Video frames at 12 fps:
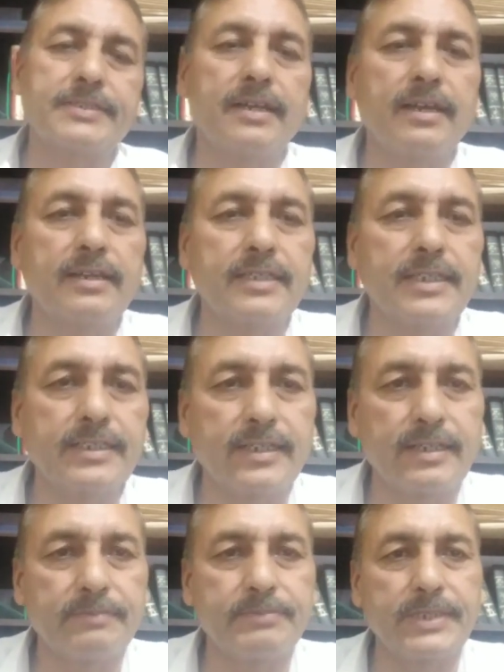चटान की
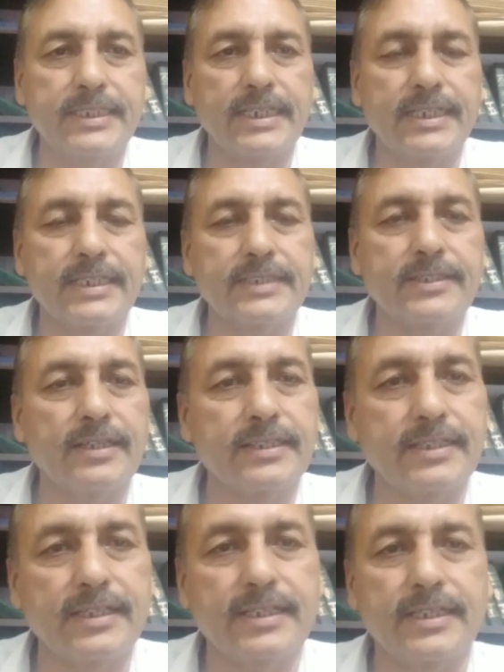तरह पीटीआई के
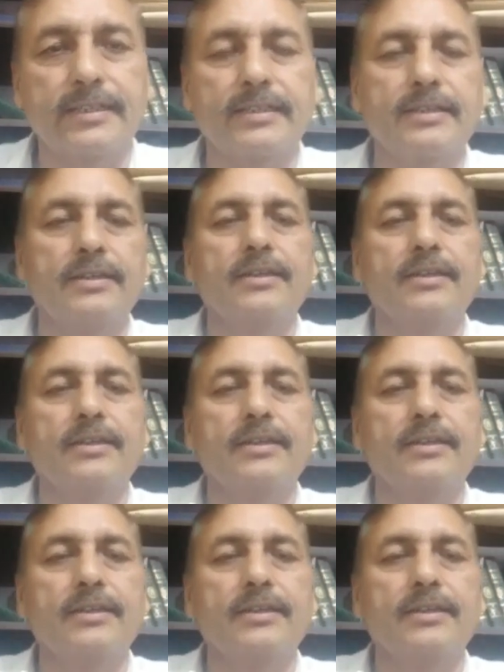साथ खड़े हैं